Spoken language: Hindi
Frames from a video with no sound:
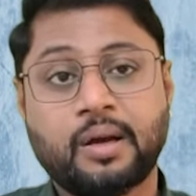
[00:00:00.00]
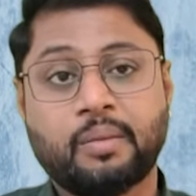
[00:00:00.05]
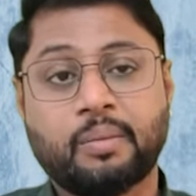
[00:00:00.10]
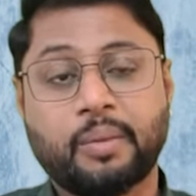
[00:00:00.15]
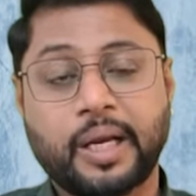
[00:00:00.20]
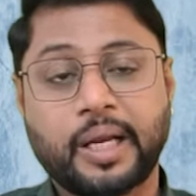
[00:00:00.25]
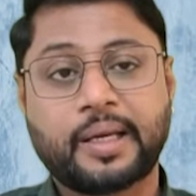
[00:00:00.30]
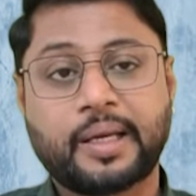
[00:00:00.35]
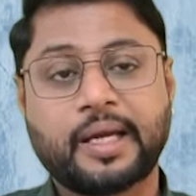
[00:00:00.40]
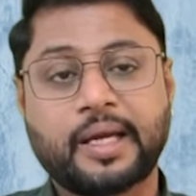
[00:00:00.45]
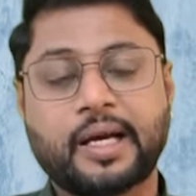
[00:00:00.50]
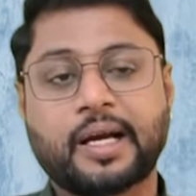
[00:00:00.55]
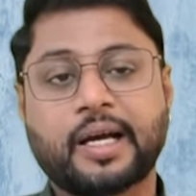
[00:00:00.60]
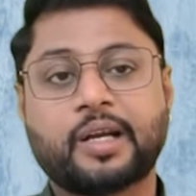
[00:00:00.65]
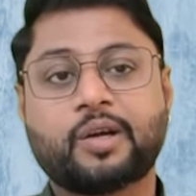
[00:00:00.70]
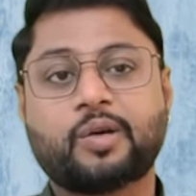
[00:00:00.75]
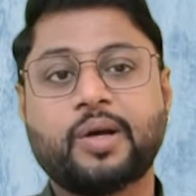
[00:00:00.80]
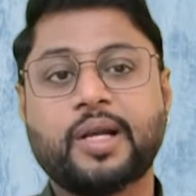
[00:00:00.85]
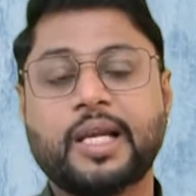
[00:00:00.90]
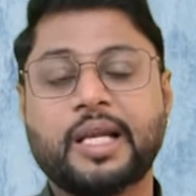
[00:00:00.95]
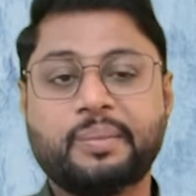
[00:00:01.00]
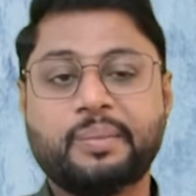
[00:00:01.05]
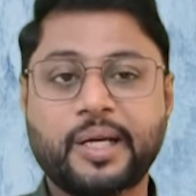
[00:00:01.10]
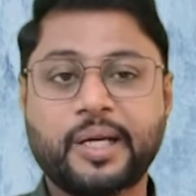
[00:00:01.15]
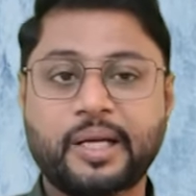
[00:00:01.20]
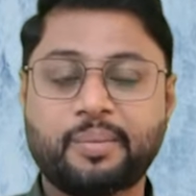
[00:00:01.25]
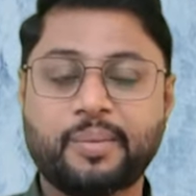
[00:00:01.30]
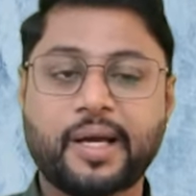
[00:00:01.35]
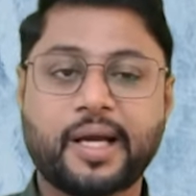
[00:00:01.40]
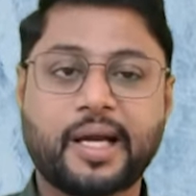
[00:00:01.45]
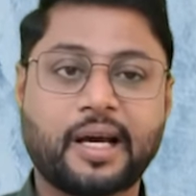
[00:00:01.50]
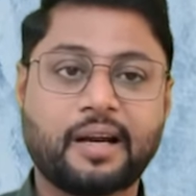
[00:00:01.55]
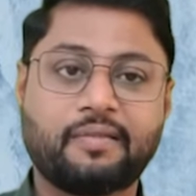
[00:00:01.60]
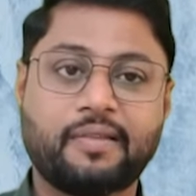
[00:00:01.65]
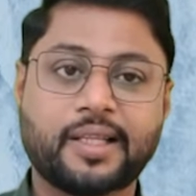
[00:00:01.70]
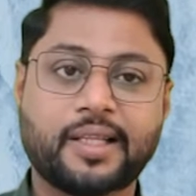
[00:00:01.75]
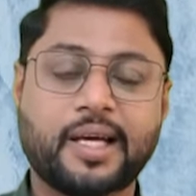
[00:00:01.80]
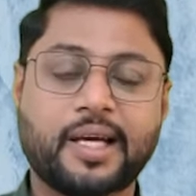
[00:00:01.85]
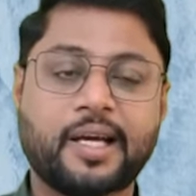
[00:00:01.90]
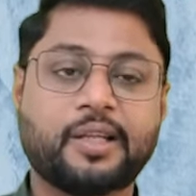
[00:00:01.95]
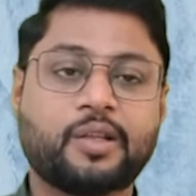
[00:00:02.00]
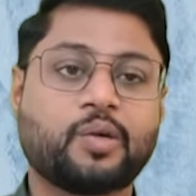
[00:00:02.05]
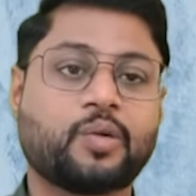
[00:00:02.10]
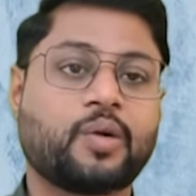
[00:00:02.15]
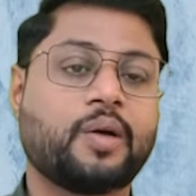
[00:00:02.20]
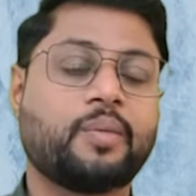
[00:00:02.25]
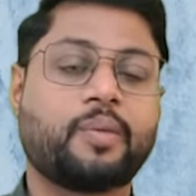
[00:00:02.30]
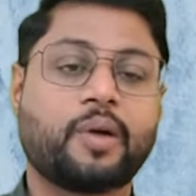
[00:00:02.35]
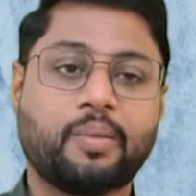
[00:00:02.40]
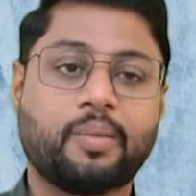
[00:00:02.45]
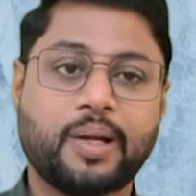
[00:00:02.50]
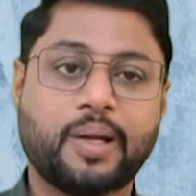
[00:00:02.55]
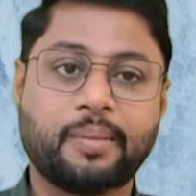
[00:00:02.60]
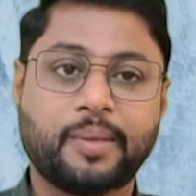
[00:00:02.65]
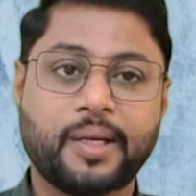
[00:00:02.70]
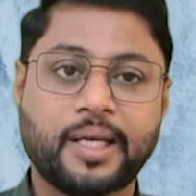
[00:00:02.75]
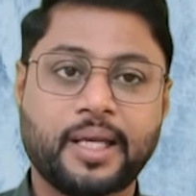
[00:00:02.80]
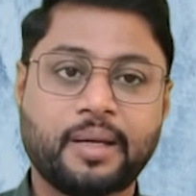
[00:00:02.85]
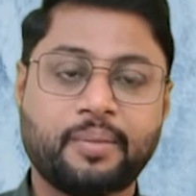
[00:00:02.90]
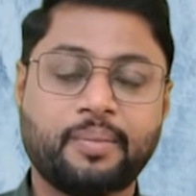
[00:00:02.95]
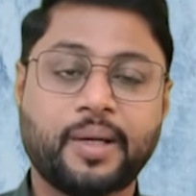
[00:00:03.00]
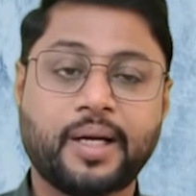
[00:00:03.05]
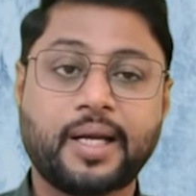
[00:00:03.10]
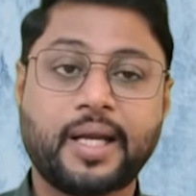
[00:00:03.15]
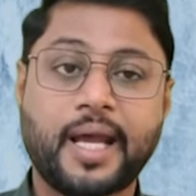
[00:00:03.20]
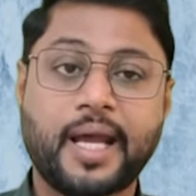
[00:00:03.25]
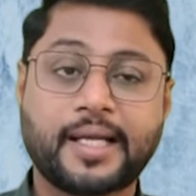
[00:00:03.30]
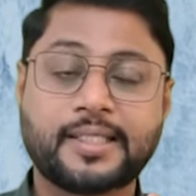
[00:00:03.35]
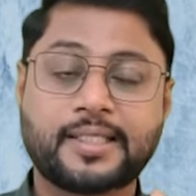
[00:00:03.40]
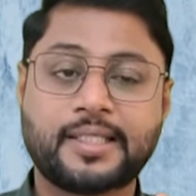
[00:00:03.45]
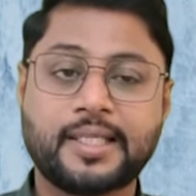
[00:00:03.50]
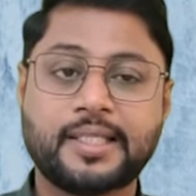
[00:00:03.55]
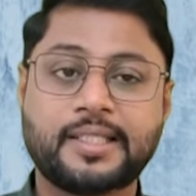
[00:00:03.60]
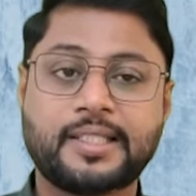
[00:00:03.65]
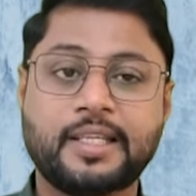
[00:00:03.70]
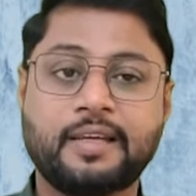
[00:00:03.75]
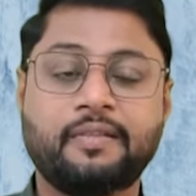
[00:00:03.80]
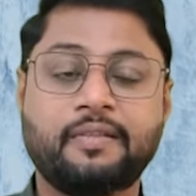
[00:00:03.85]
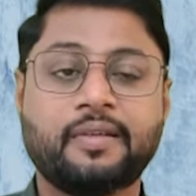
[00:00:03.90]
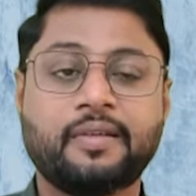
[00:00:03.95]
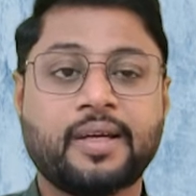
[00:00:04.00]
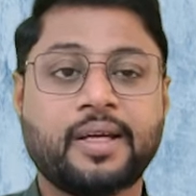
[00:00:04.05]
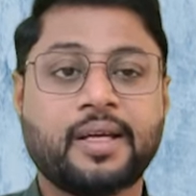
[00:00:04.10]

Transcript: मतलब कि अगर कोई लिमिट में करवाता है तो कोई प्रॉब्लम नहीं है बट एक्सेसिव